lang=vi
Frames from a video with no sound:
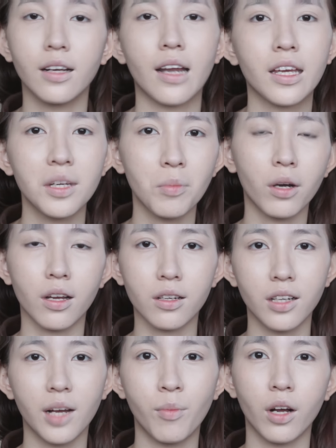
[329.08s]
cười này khi mọi người
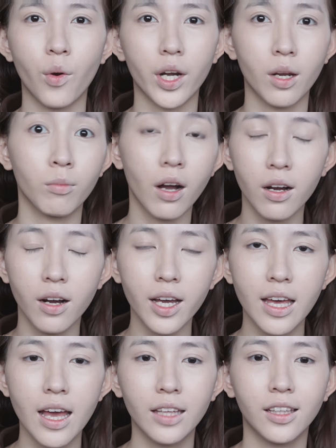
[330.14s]
cười mọi người hoạt động cơ ấy
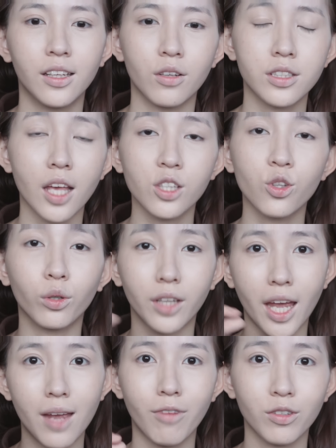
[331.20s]
thì nó sẽ dồn
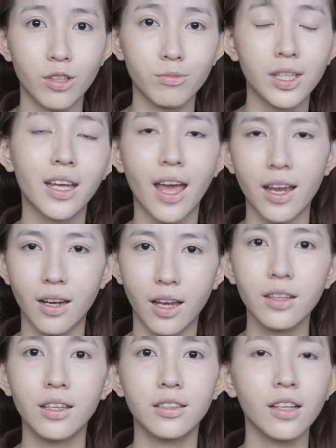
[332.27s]
kem vào trong những cái kẽ
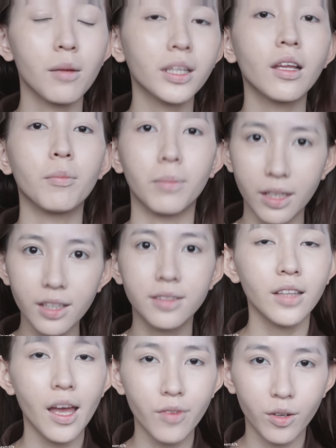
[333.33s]
đấy nhìn rất là mất thẩm mỹ
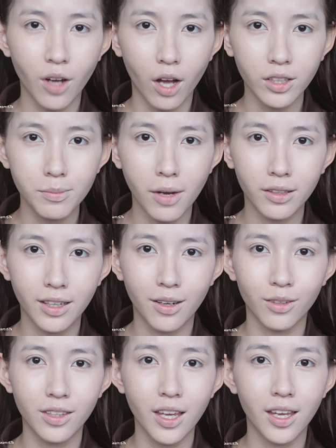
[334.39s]
thay vào đó thì mọi người
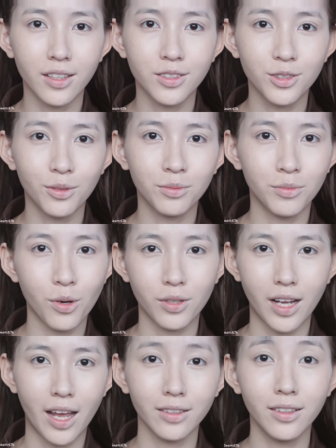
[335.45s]
có thể dùng một
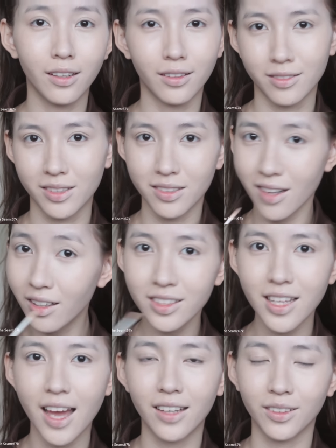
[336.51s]
cái đường
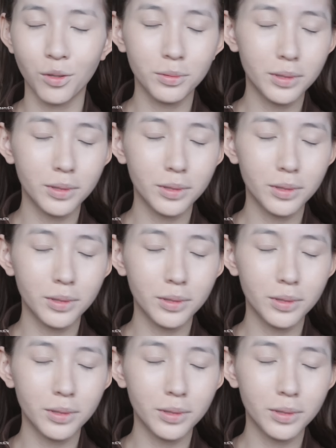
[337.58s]
đơn giản